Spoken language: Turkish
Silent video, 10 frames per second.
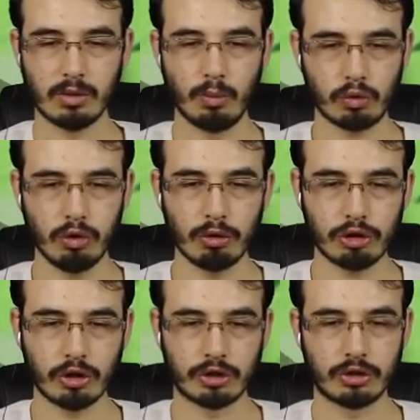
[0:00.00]
Mutlu
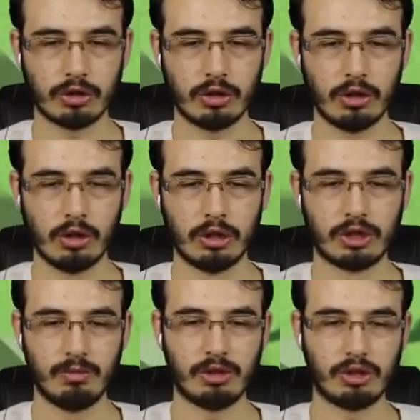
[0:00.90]
musunuz?
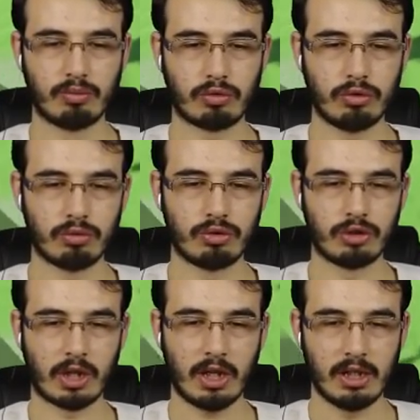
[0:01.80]
Şimdi siz mutlu
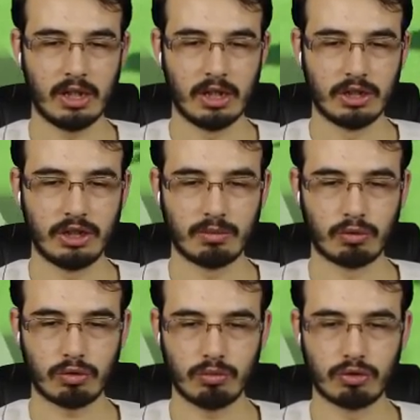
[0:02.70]
musunuz ha? Siz
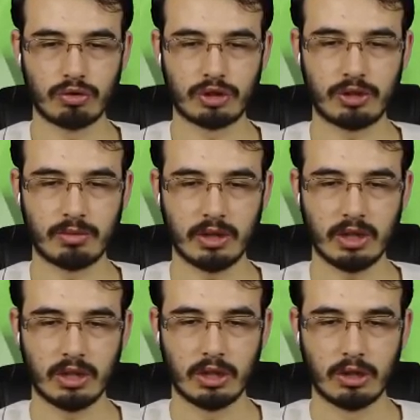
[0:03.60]
mutlu musunuz şimdi?
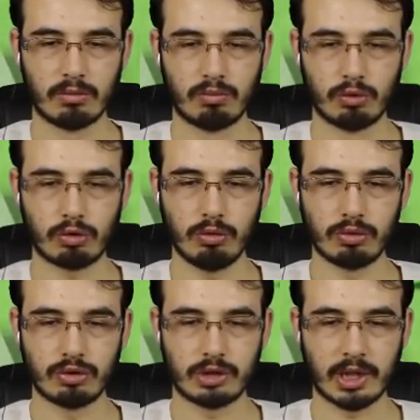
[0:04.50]
Mutlu
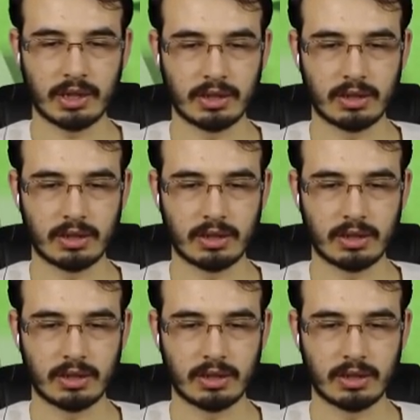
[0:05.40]
musun sen?